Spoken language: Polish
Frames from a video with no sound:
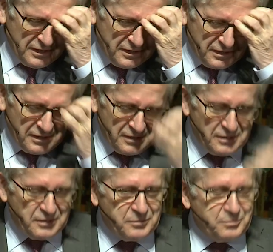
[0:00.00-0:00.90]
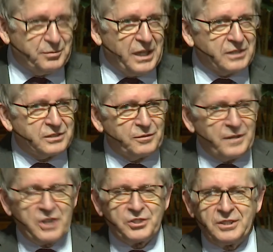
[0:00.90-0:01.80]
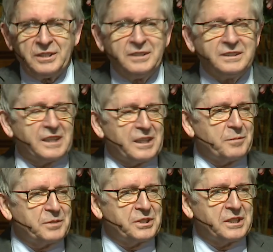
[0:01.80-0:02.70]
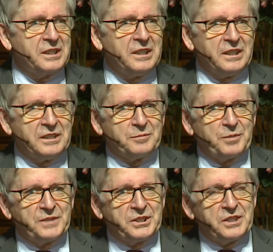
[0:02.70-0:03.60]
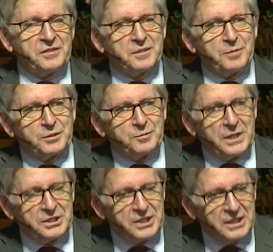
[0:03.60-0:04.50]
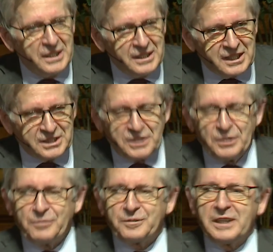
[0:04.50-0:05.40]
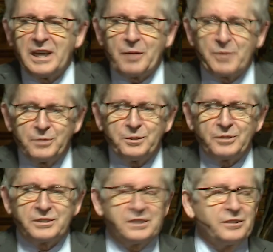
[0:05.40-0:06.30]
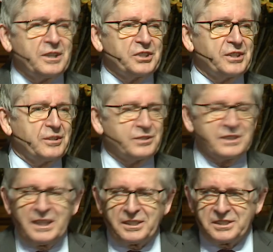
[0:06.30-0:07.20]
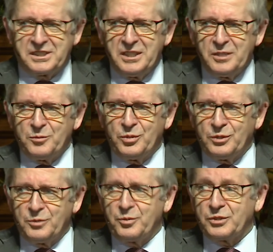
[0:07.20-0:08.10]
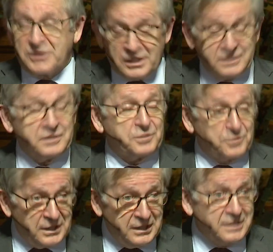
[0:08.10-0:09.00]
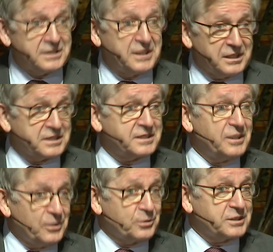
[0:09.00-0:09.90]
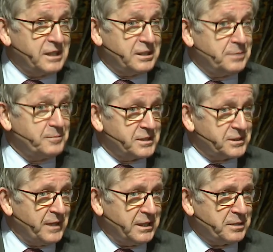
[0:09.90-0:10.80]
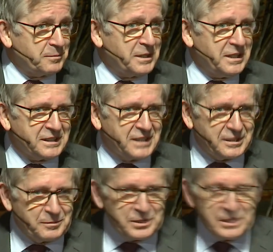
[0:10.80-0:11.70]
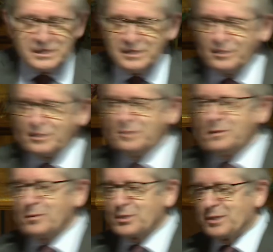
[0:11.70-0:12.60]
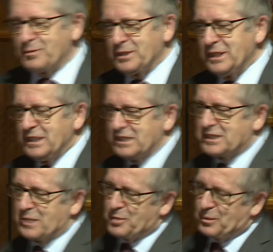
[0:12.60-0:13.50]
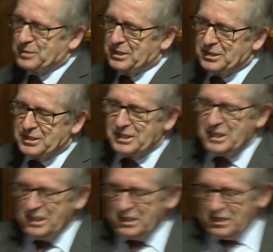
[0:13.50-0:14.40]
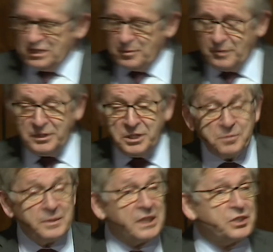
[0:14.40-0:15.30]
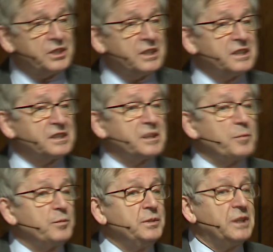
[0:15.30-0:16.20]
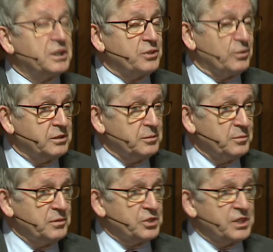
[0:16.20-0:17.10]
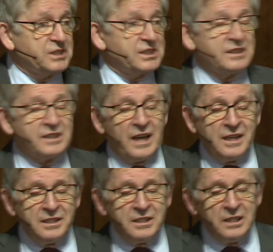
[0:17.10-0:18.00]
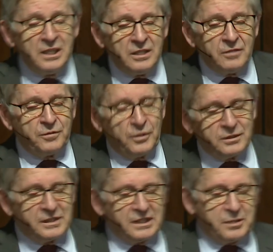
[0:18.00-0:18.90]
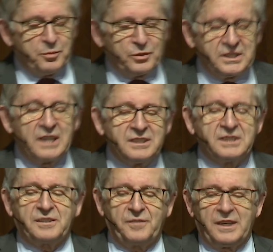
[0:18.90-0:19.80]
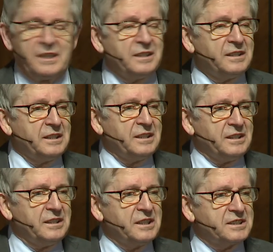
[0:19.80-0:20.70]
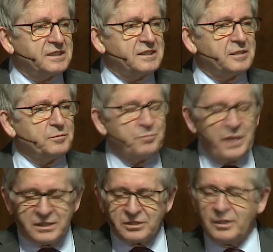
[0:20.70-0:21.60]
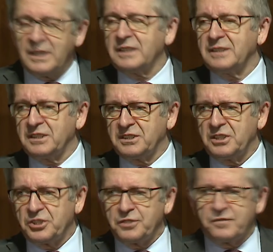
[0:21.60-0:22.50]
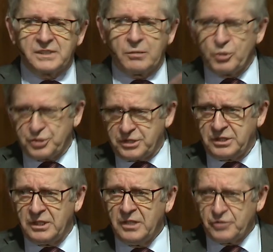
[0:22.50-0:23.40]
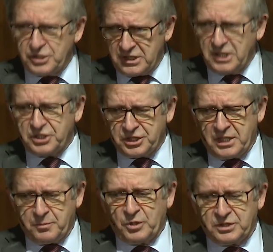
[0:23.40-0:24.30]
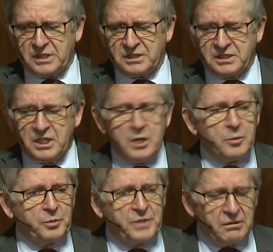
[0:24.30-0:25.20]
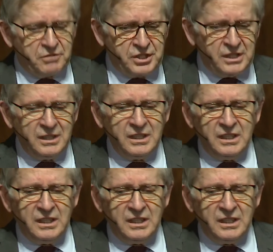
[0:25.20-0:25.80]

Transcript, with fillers: e, bardzo ważne. Staramy się powiedzieć w sposób bardziej kazaniowy, apelujący do każdego z nas, bo poselstwo trójanielskie jest ostatnim wezwaniem. Zatem nigdy o tym nie możemy zapomnieć. Nie powinniśmy także zapominać o tym, że centralny wątek poselstwa jest bardzo charakterystyczny w całości wszystkich trzech poselstw. Po pierwsze,